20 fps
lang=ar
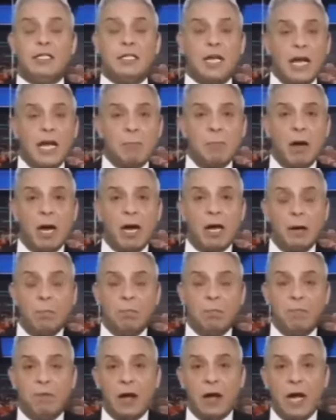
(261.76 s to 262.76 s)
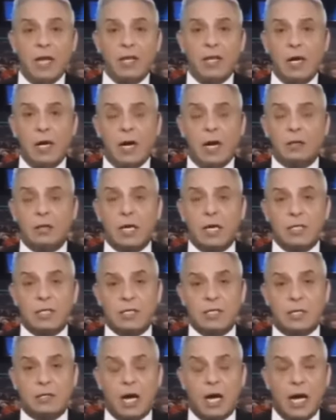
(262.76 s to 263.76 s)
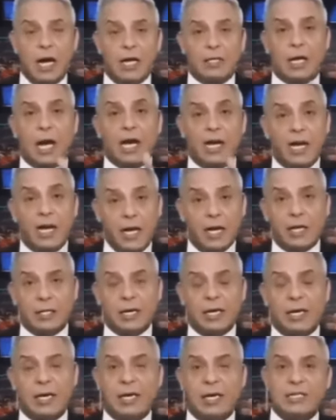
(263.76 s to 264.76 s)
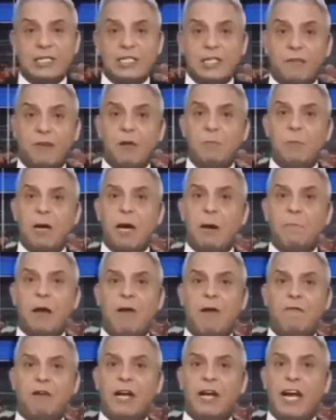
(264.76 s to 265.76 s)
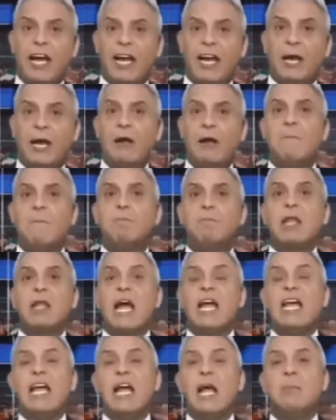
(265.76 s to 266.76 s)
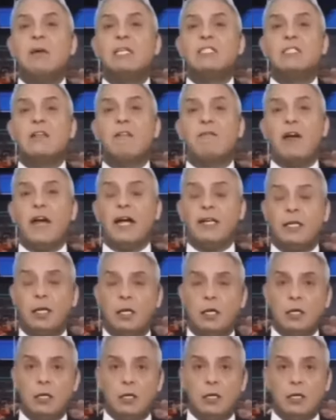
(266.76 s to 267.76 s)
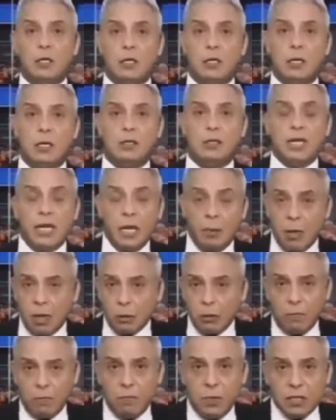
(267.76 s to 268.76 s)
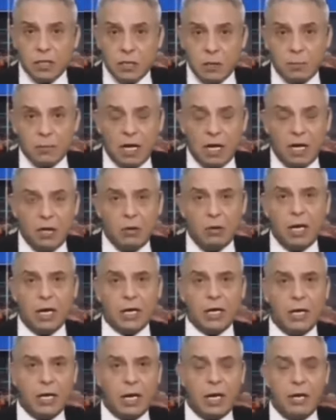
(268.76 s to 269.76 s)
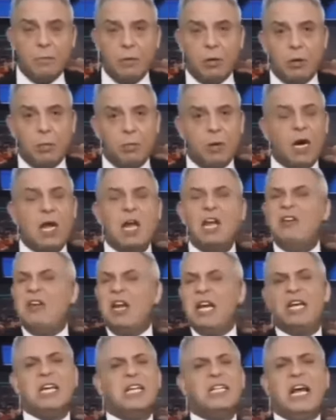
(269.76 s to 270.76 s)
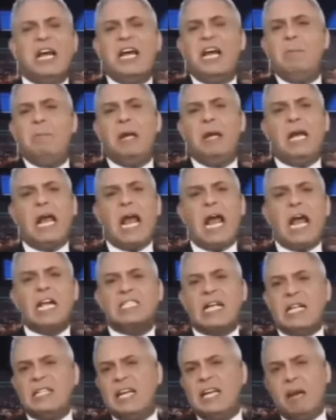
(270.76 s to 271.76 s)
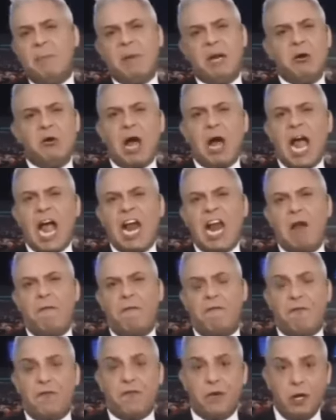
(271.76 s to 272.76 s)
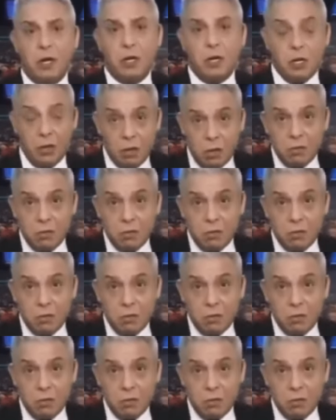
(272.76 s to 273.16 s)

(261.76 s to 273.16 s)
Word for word: زي المغرب في هذه اللقطه استطاعت حقيقه ان تستفيد من ابنائها في الخارج ايام استفاده عندنا برضه في مصر بتاع يقول لك اللعيب يخرج بره يقول لك يتحرق بجاز عندنا منه ألف